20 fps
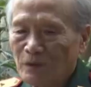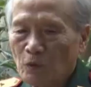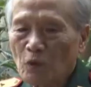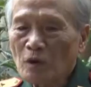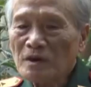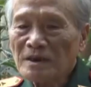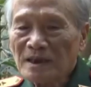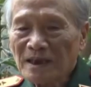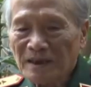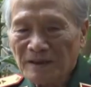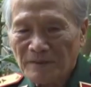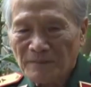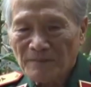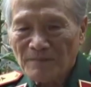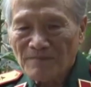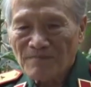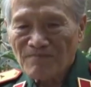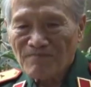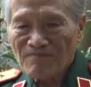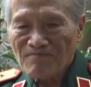cuốn sách
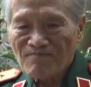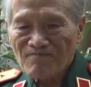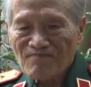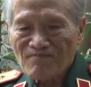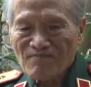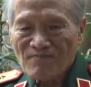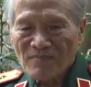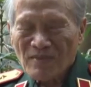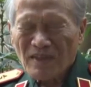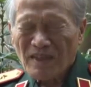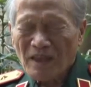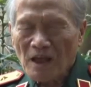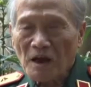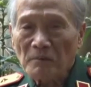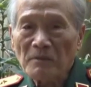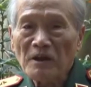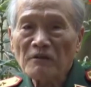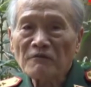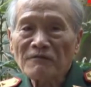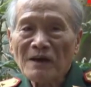thì ở
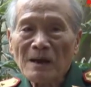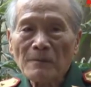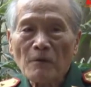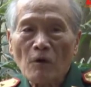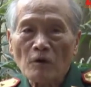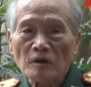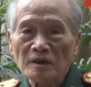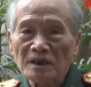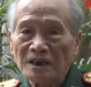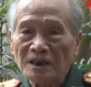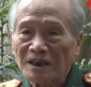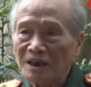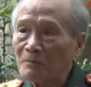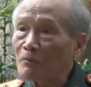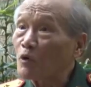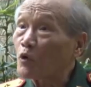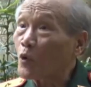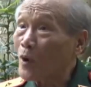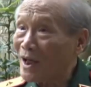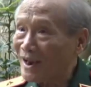bên Pháp họ dịch cho
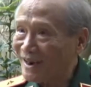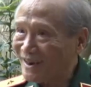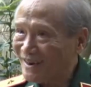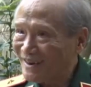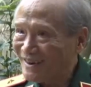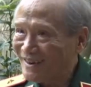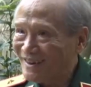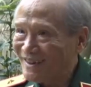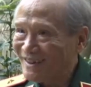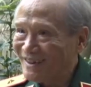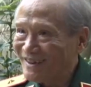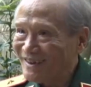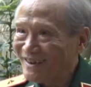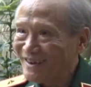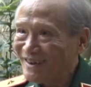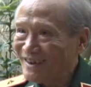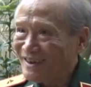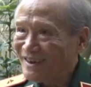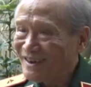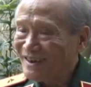một đoạn
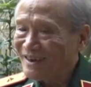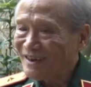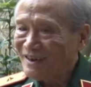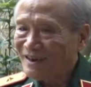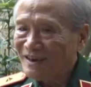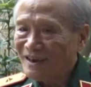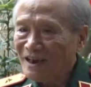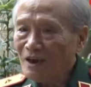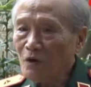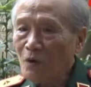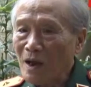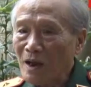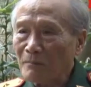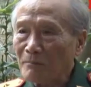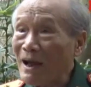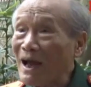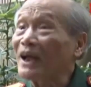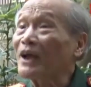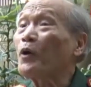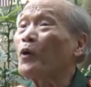cái đoạn
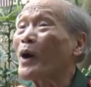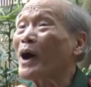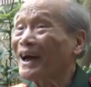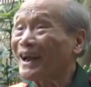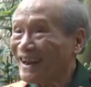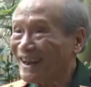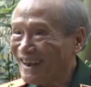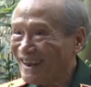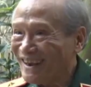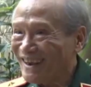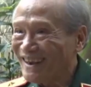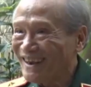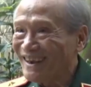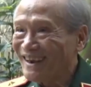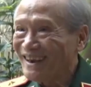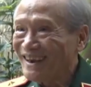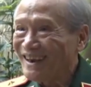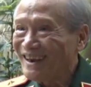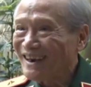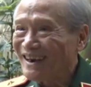bãi khóa đấy
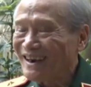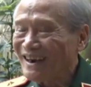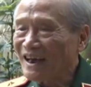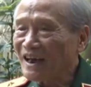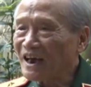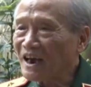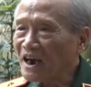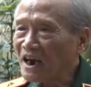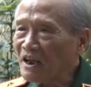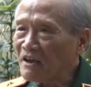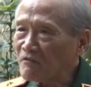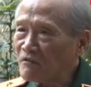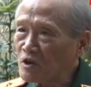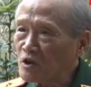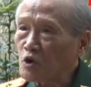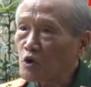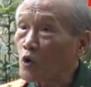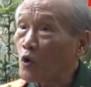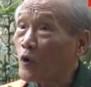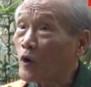La Grève
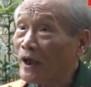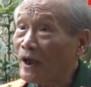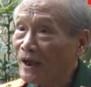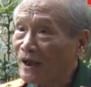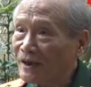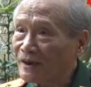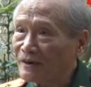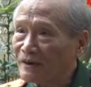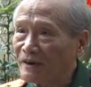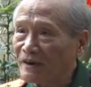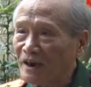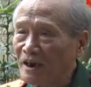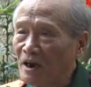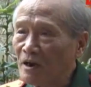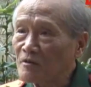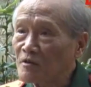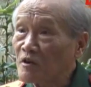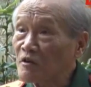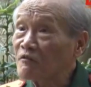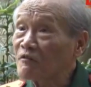Scolaire de
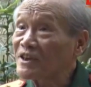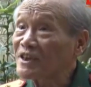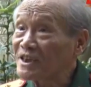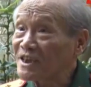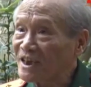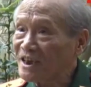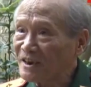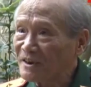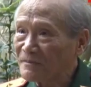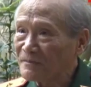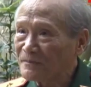1927